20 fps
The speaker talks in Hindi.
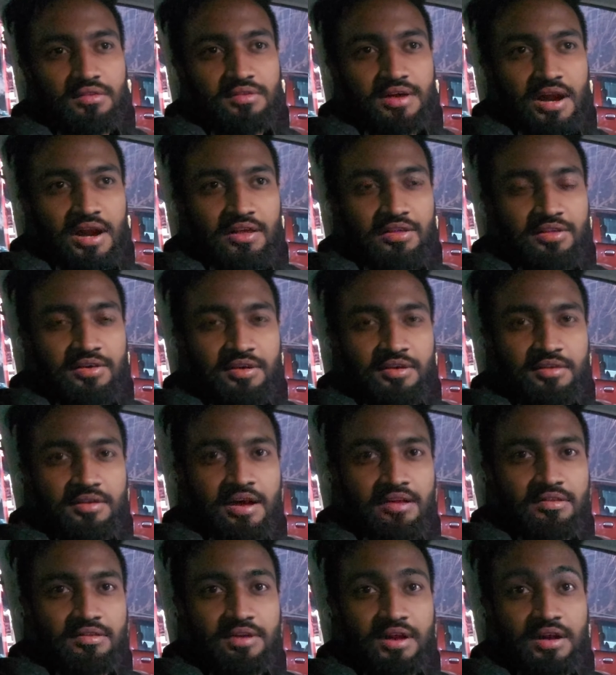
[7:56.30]
साढ़े छः
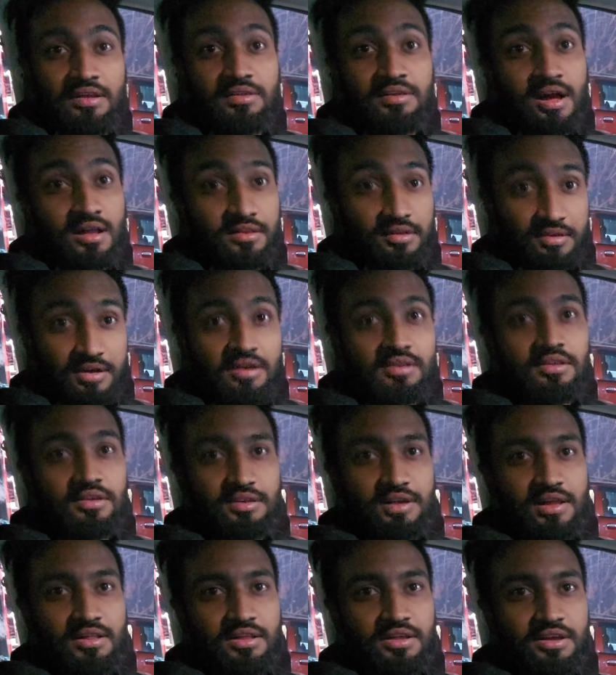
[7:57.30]
सात साढ़े सात हजार तक
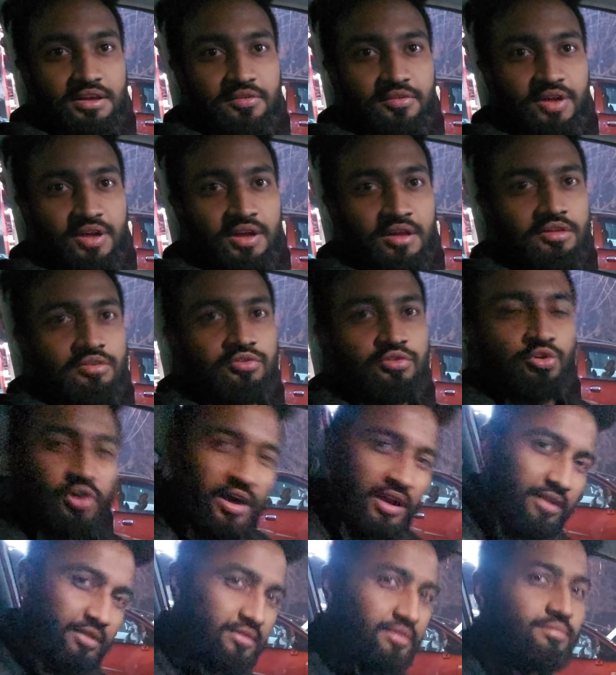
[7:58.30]
जाती है तो
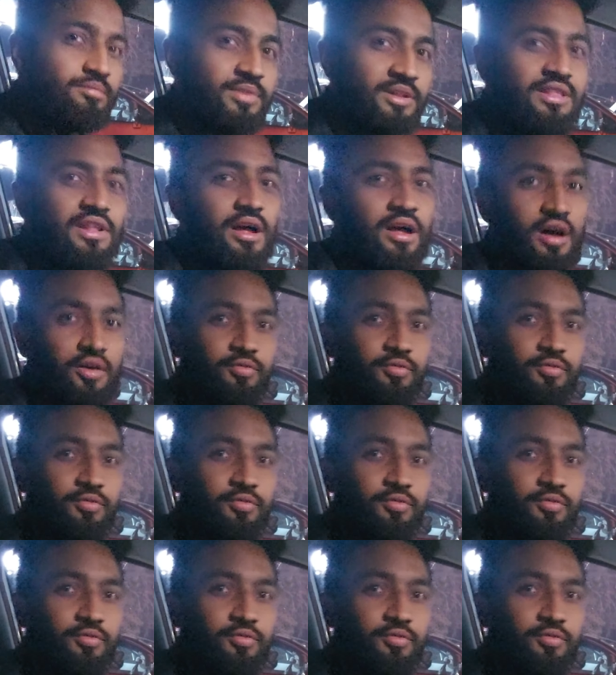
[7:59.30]
हर बंदा